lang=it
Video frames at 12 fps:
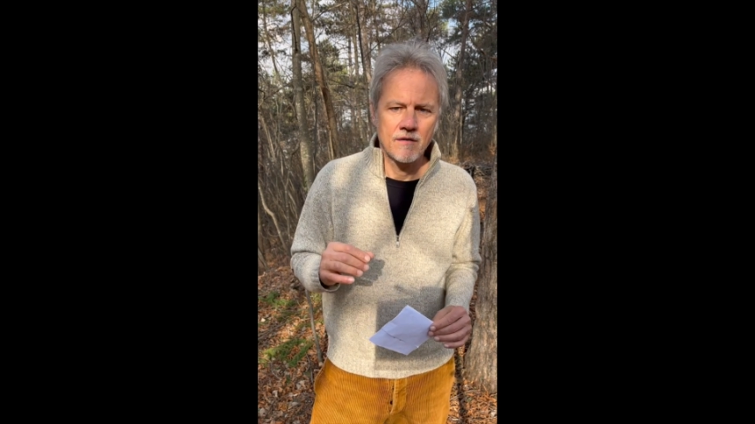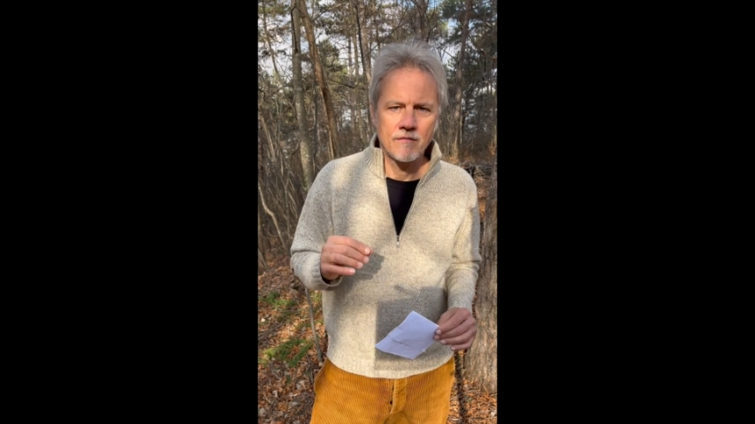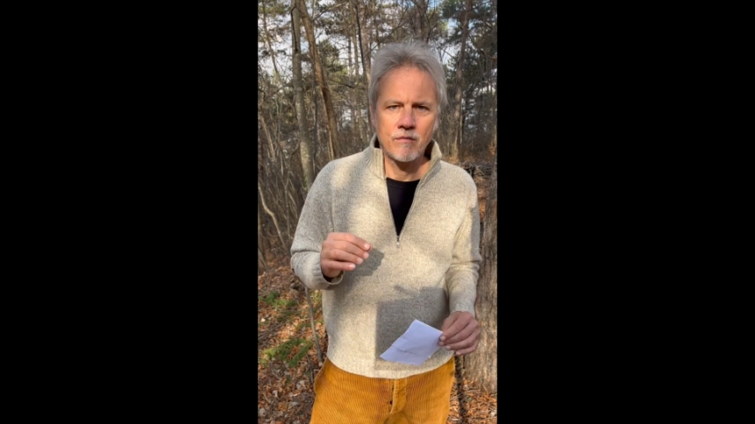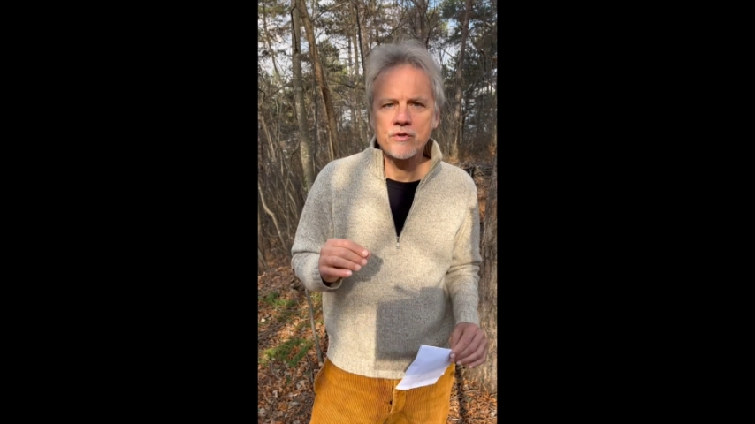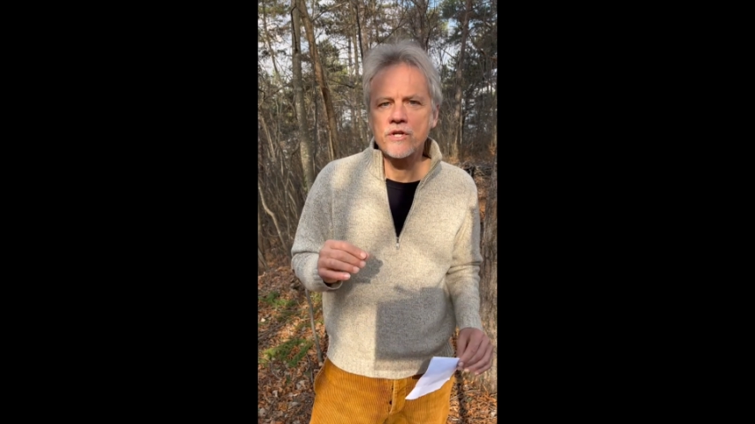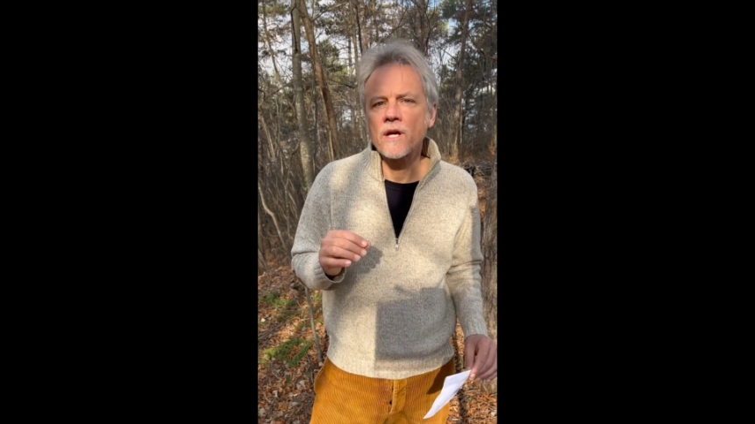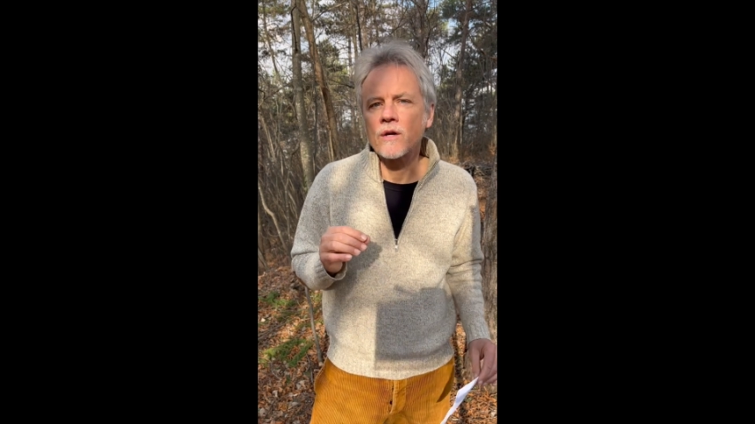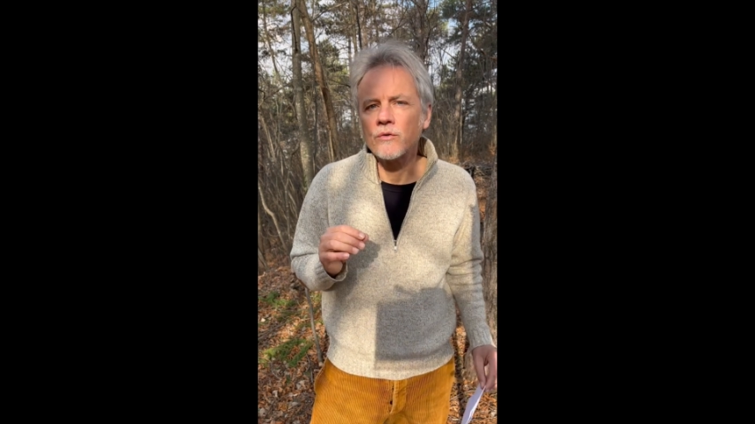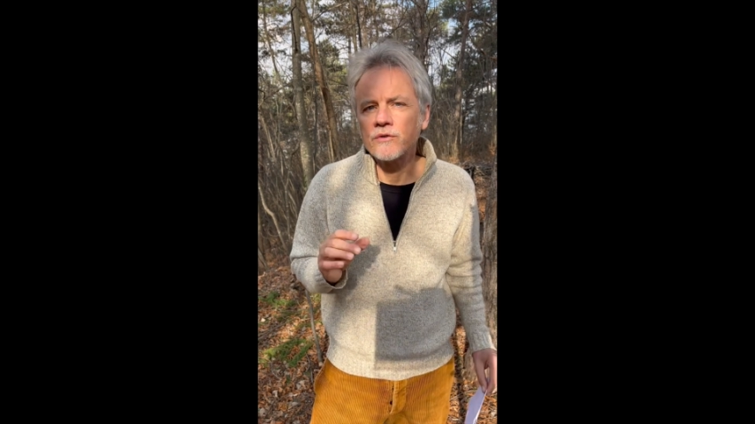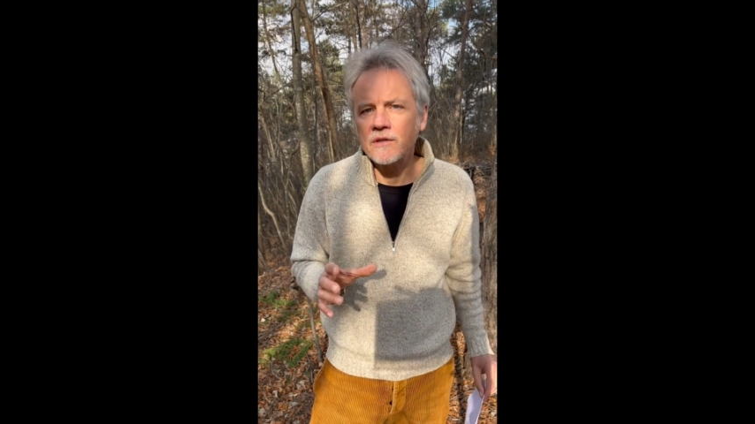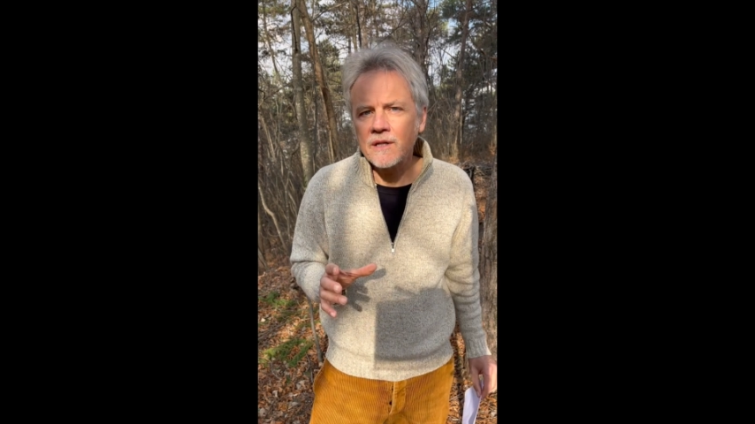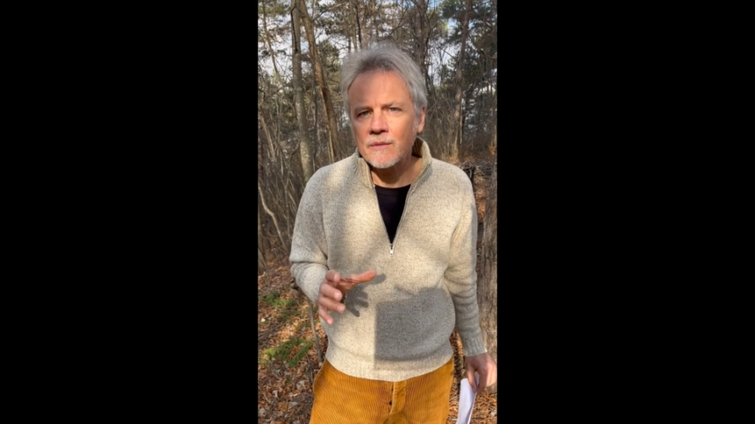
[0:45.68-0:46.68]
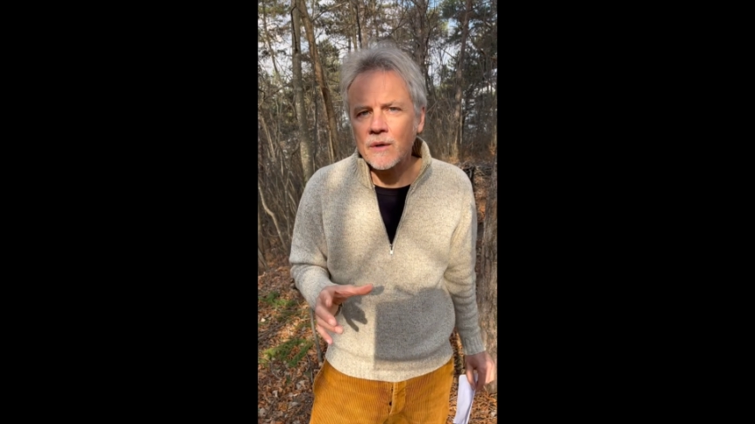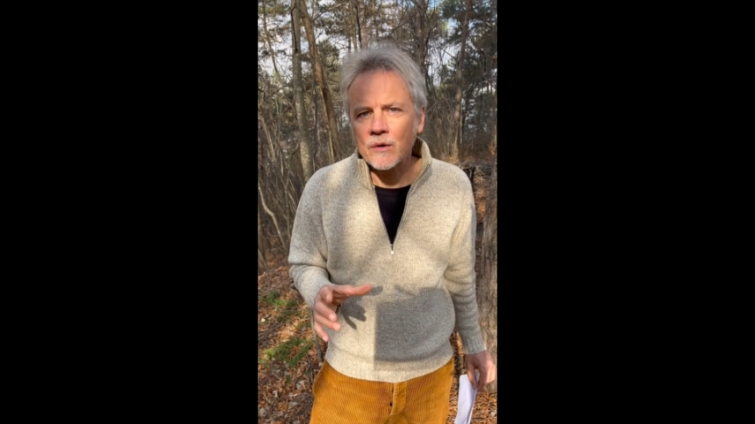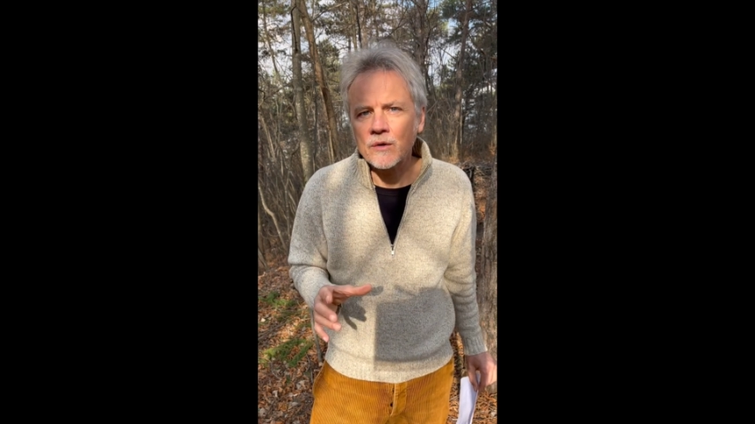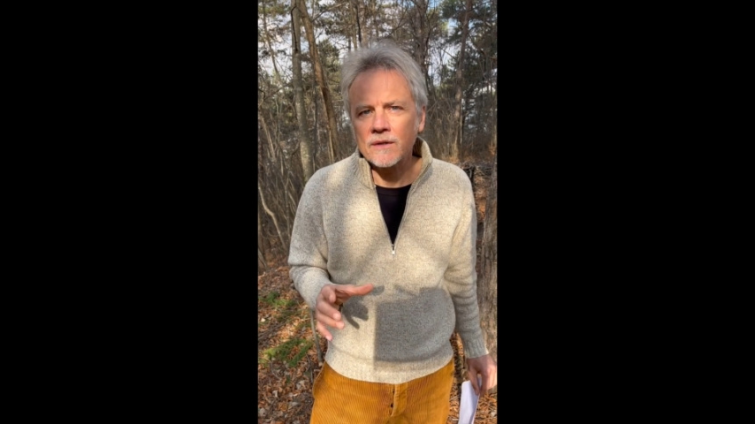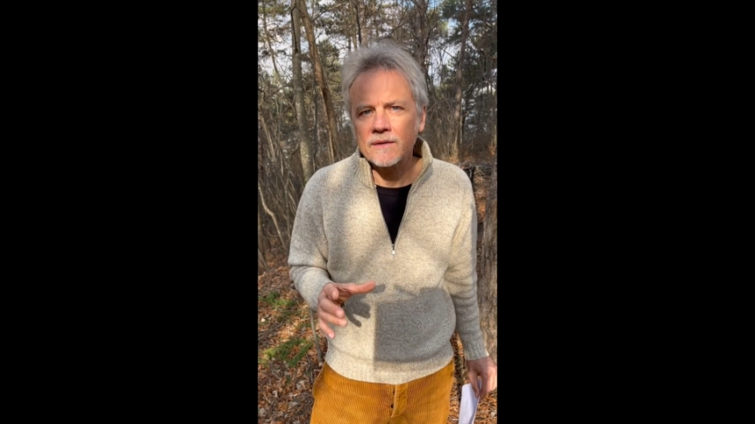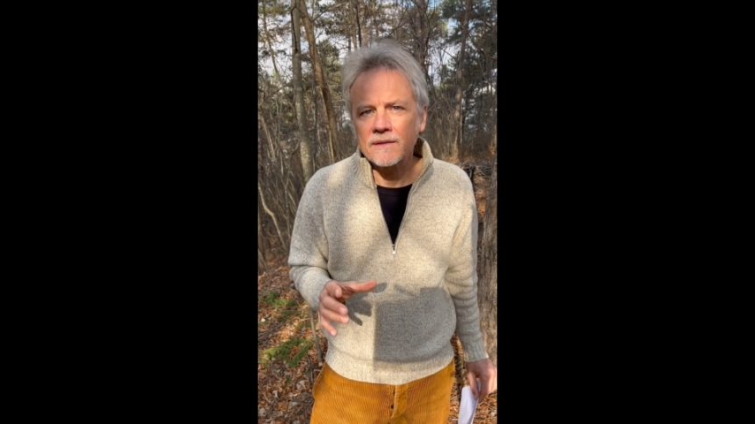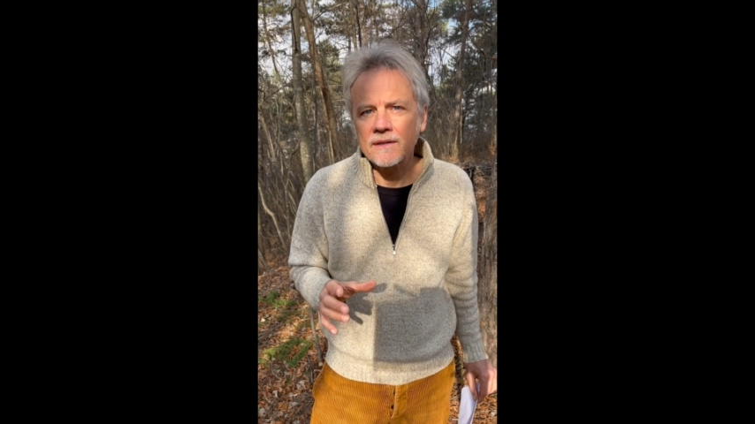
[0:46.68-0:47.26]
voci che continuano